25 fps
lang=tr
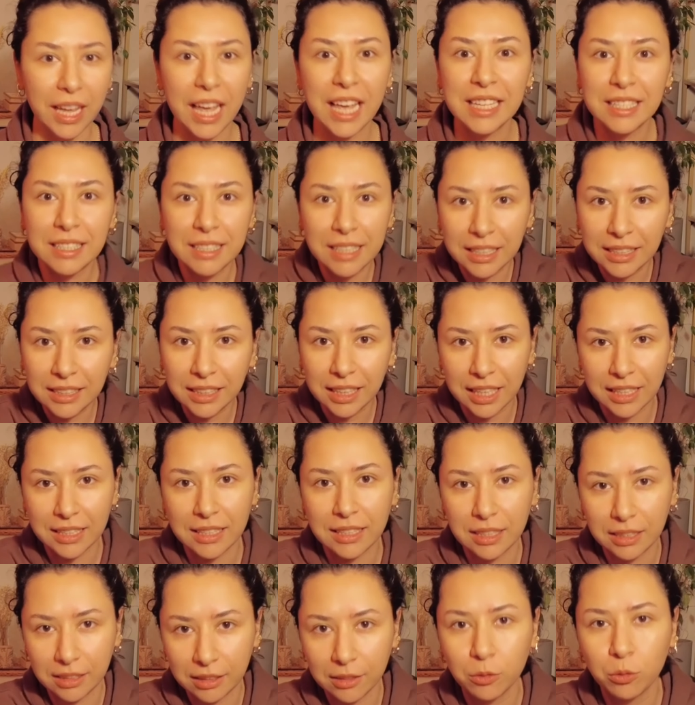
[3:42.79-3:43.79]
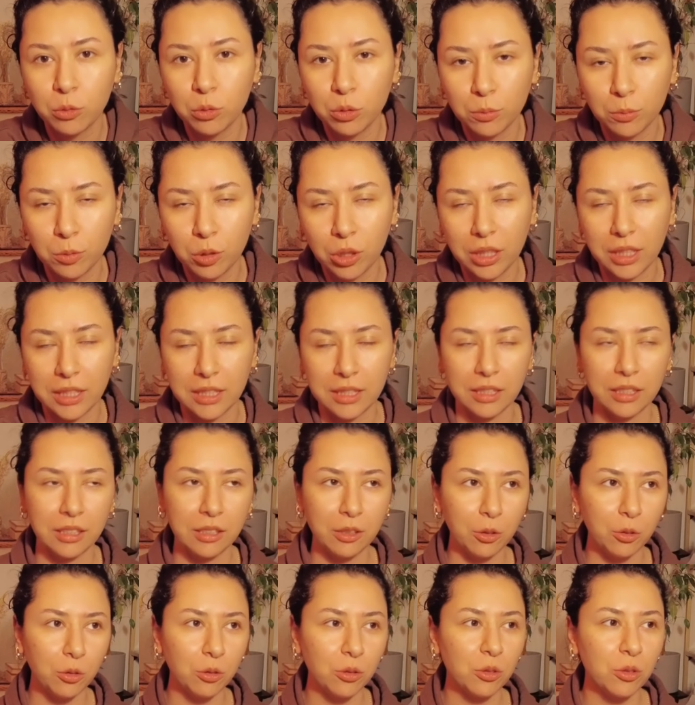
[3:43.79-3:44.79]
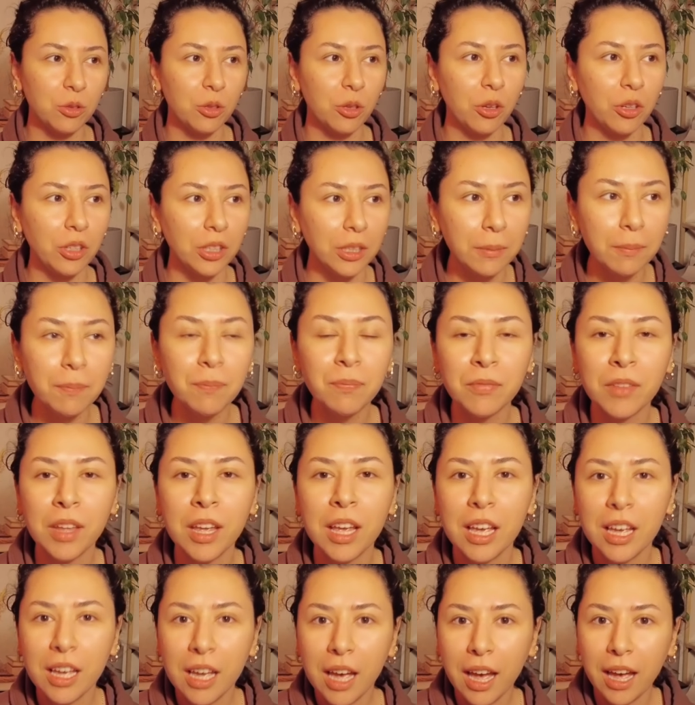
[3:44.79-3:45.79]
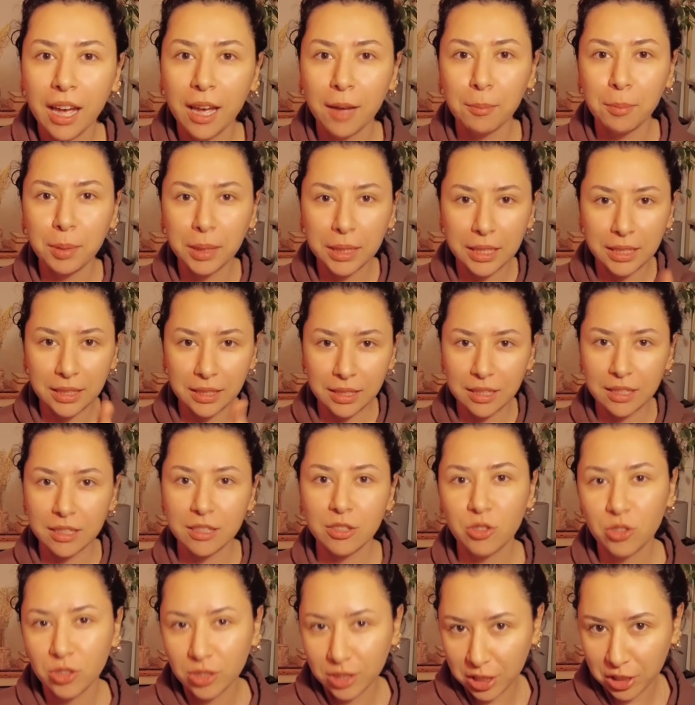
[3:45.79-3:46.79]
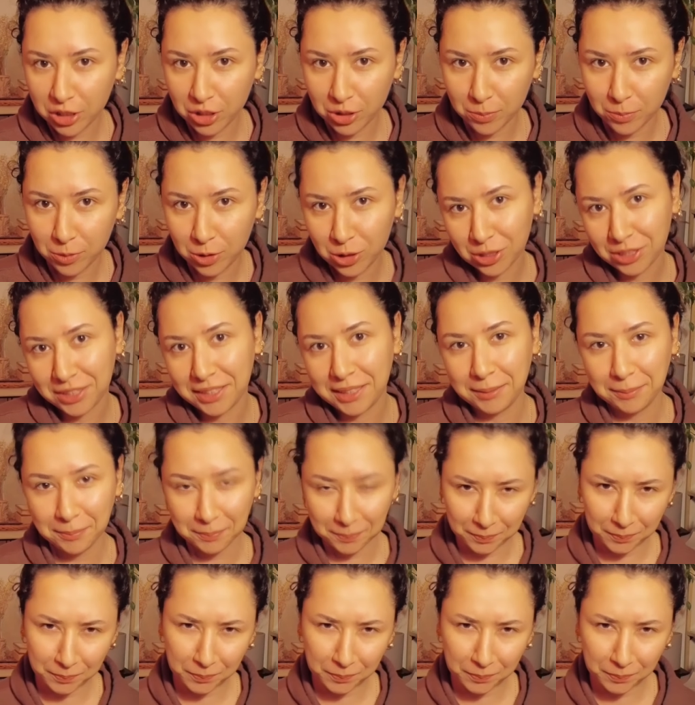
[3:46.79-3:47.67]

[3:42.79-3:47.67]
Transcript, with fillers: Estetik estetik durmuyor kesinlikle onu söyleyeyim. Ee, bir de sizin için kaşımı çatayım.